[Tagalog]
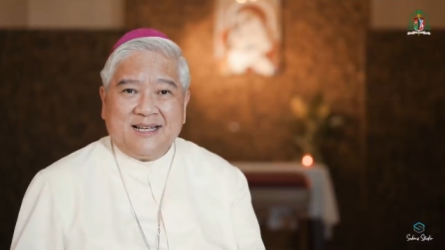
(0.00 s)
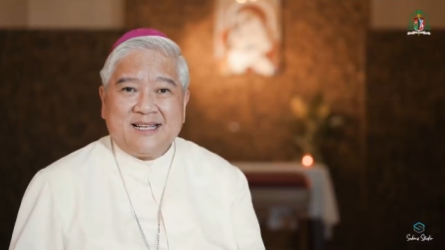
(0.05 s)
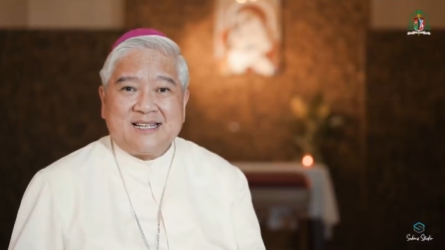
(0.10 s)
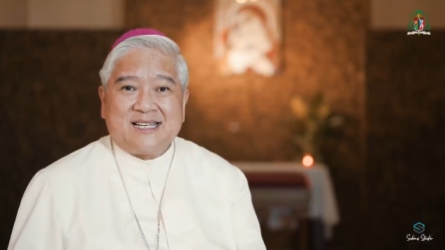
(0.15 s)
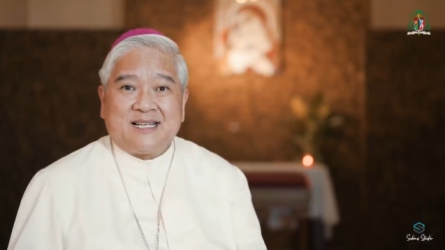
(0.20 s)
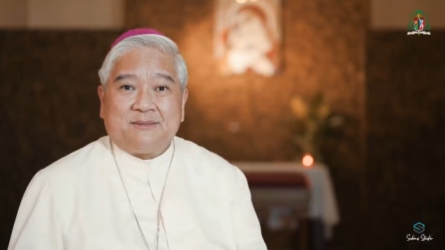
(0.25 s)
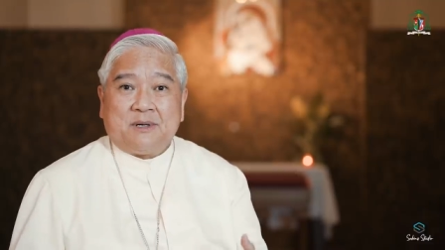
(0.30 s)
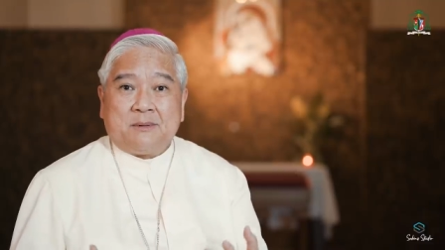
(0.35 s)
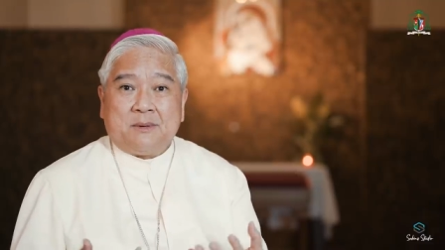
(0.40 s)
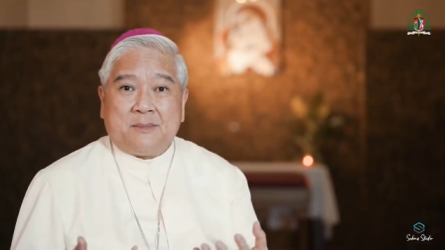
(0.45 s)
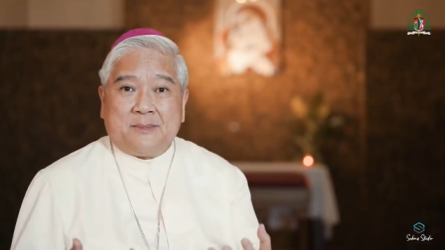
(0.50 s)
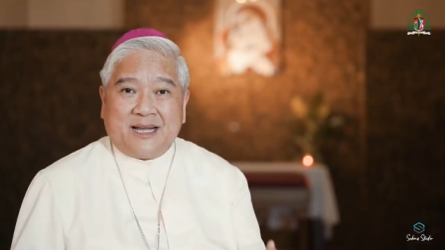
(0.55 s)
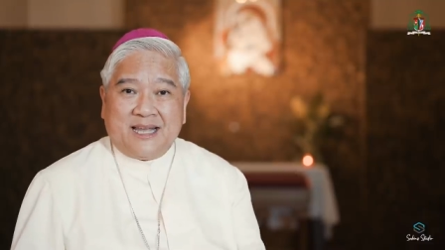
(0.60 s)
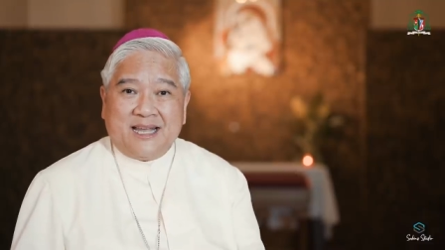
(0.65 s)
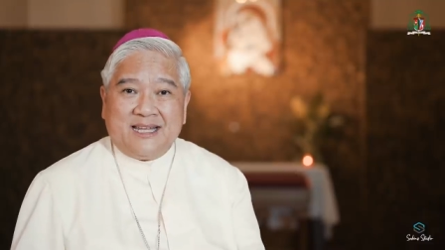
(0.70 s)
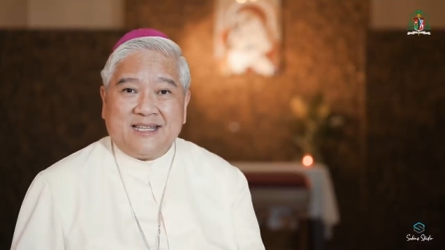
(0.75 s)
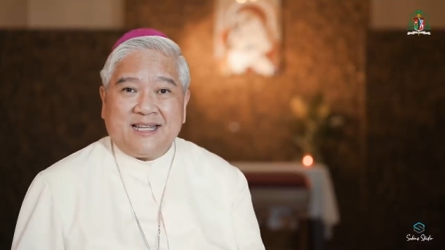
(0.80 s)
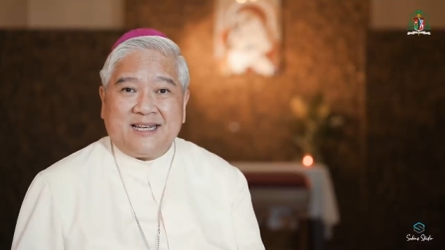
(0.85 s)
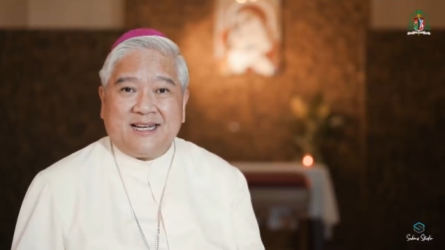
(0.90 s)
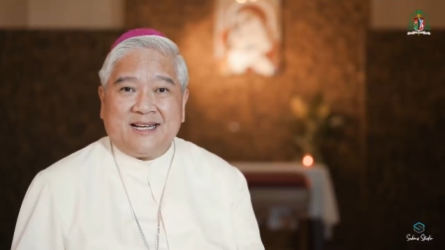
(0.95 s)
sa
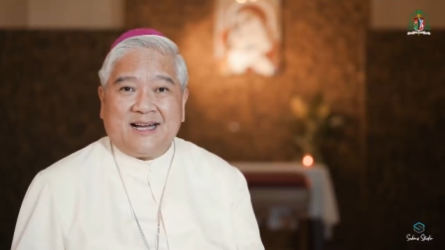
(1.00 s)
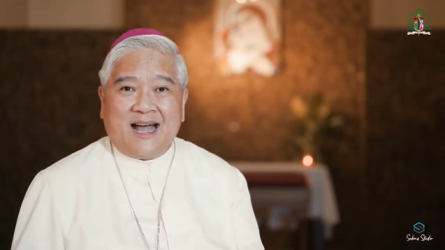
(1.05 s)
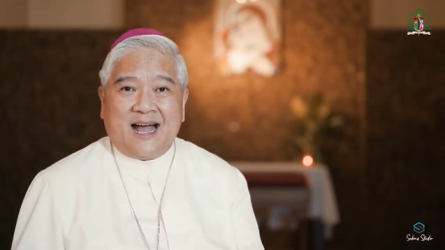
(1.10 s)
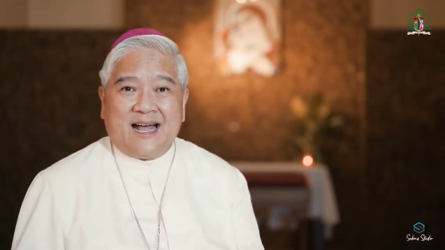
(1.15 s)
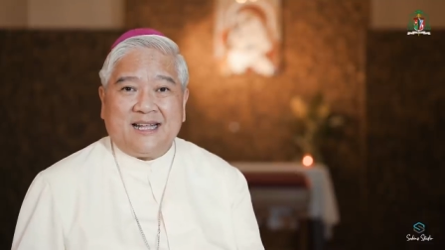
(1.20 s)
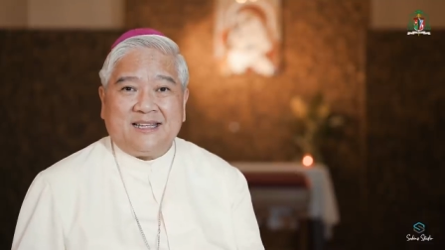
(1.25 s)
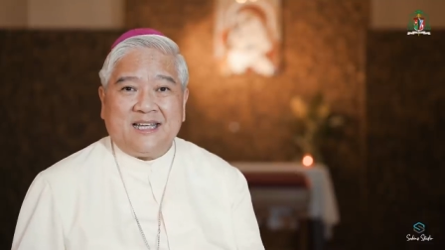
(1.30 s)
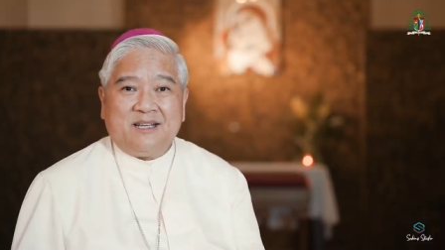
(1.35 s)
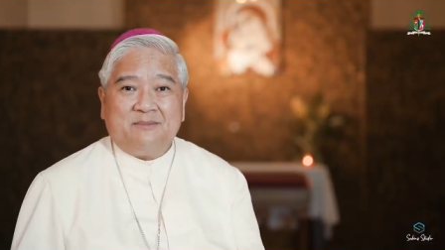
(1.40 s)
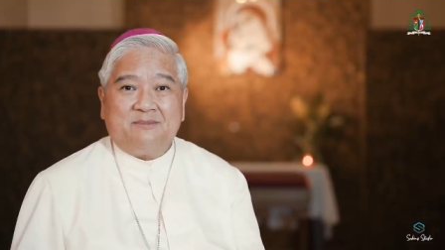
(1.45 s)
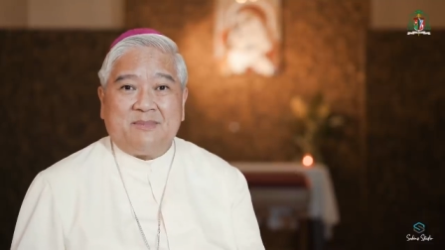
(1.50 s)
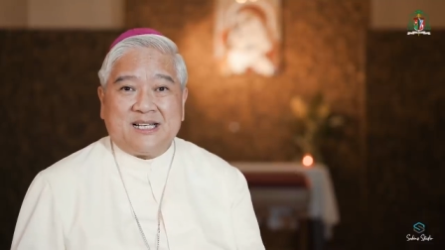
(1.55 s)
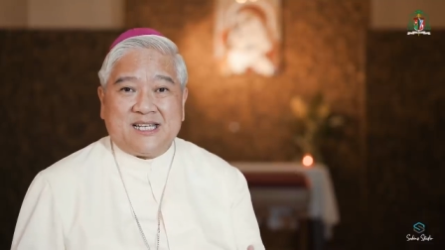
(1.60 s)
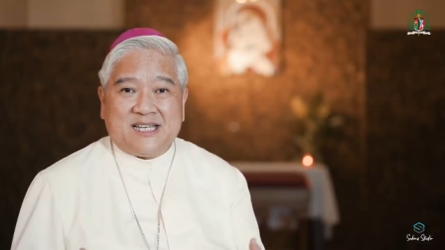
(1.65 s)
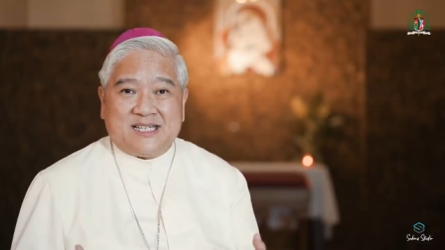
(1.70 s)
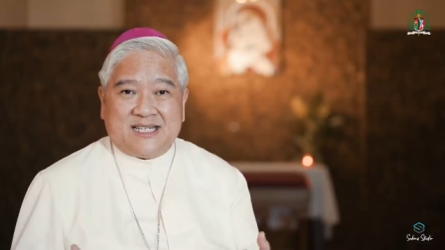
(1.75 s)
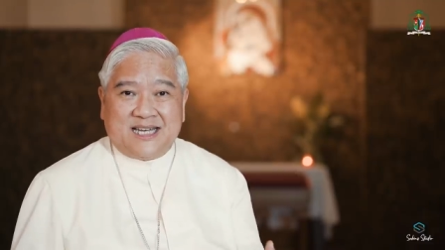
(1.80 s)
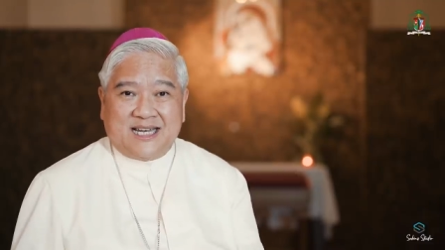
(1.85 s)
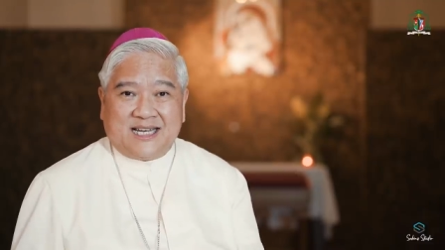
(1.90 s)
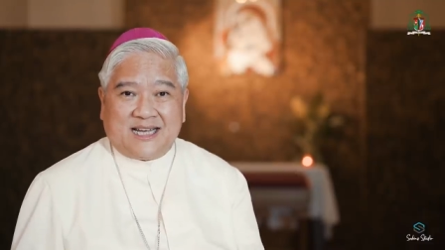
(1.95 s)
pamamagitan ng ating
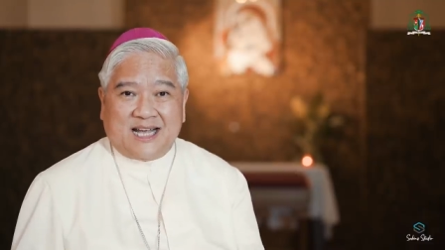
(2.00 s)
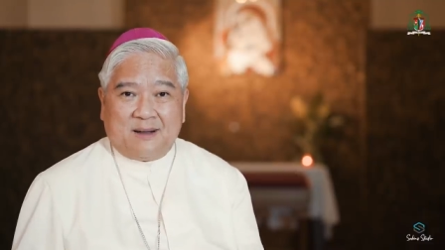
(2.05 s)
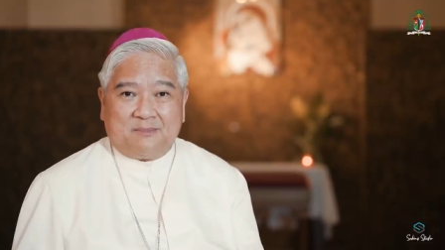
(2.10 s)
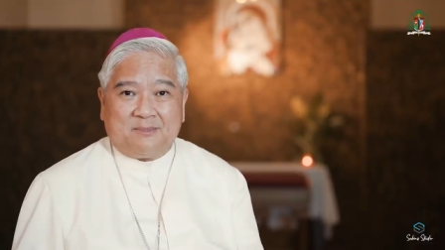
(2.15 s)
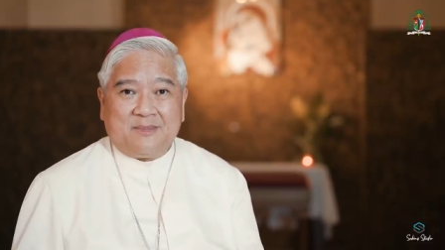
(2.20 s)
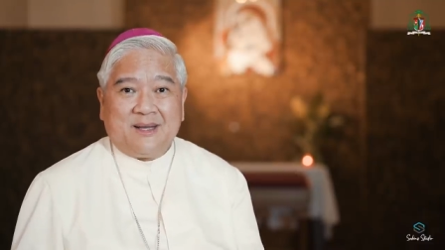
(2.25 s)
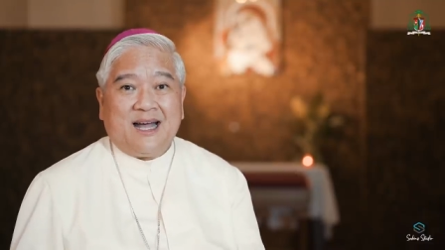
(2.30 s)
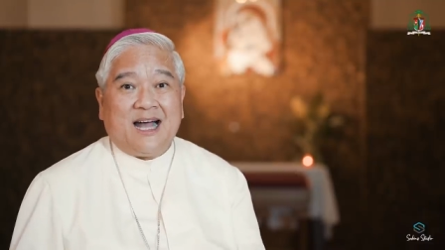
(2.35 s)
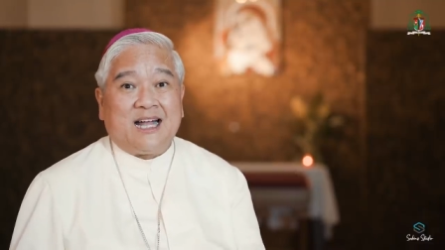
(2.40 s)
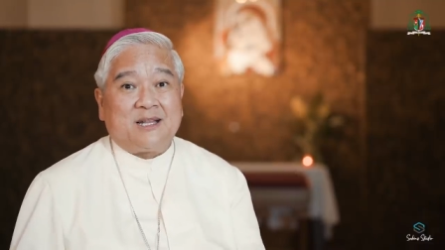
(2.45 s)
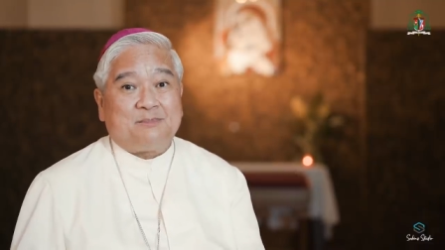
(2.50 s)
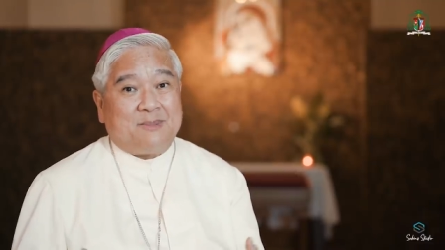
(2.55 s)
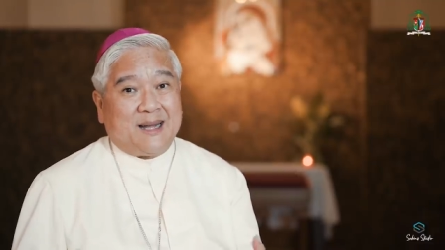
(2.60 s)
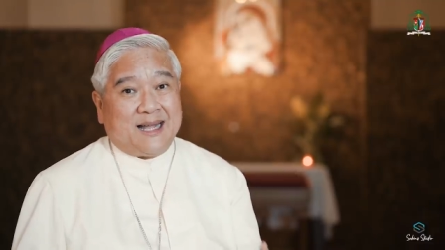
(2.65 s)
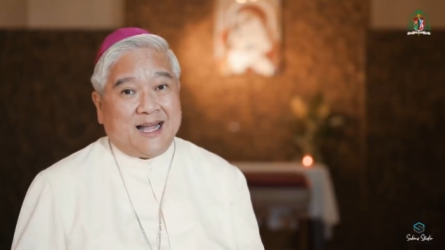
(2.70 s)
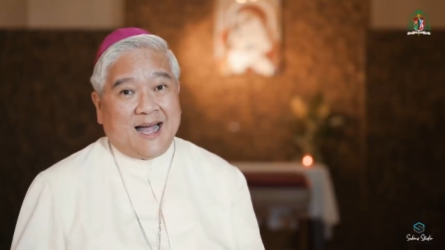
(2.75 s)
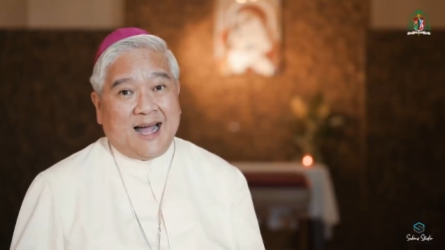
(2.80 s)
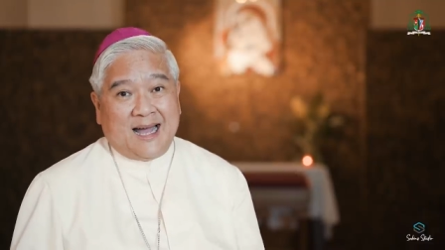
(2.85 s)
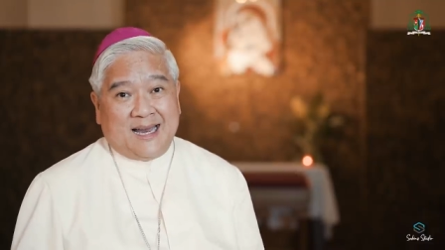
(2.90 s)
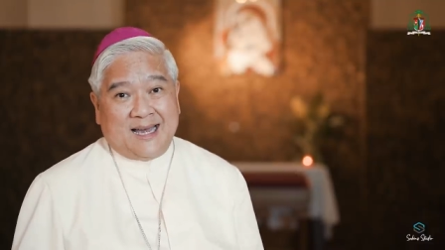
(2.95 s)
pagsisikap at
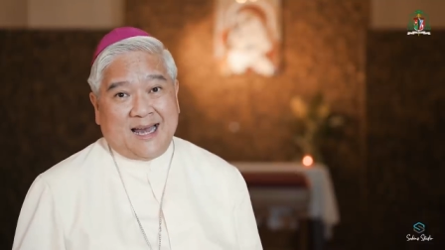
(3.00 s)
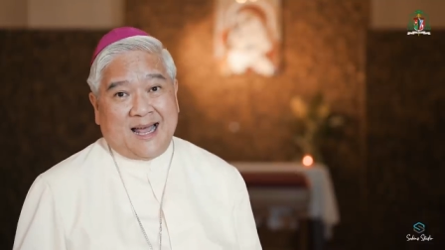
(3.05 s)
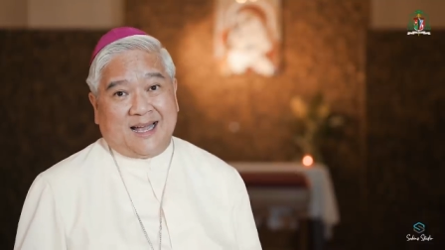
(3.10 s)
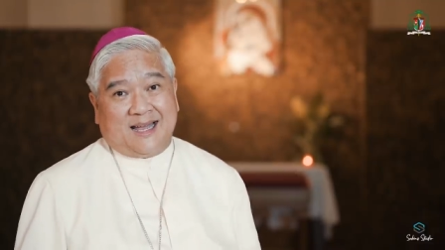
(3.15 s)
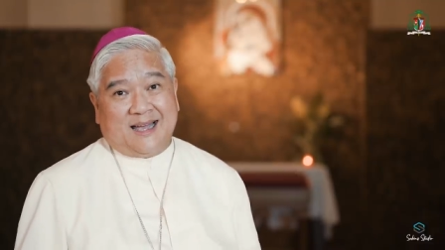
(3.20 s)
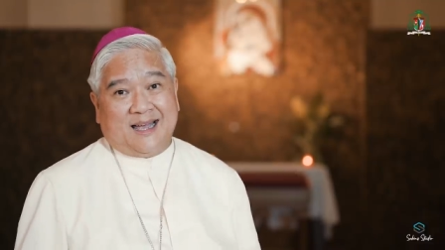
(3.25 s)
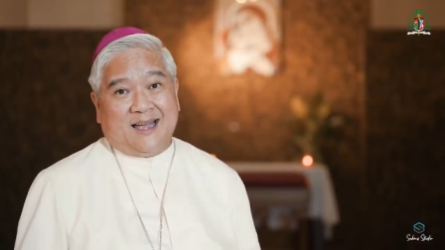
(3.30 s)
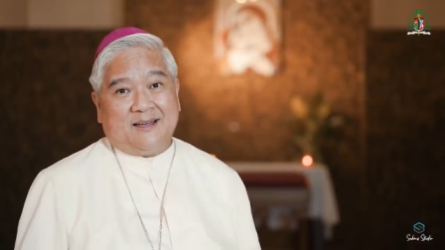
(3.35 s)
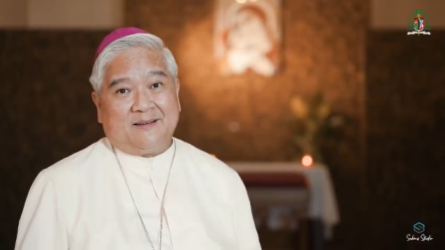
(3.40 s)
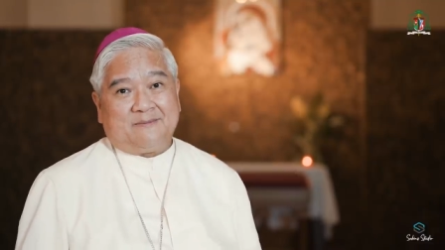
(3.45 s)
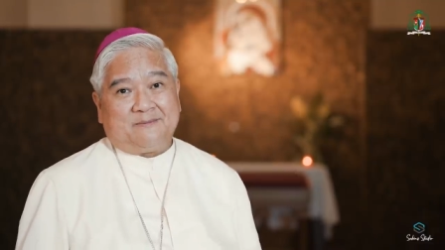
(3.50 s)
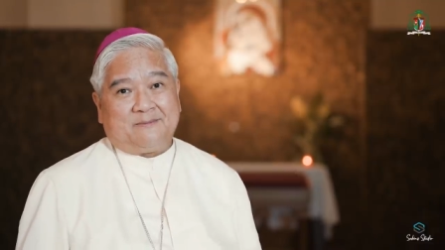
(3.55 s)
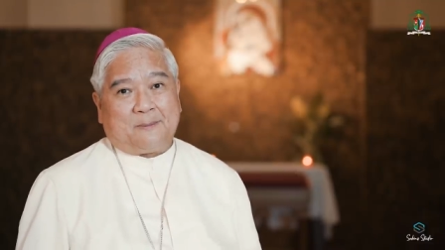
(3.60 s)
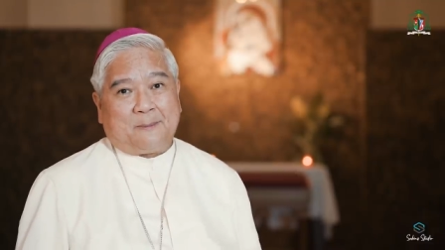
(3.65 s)
pag-aalaga.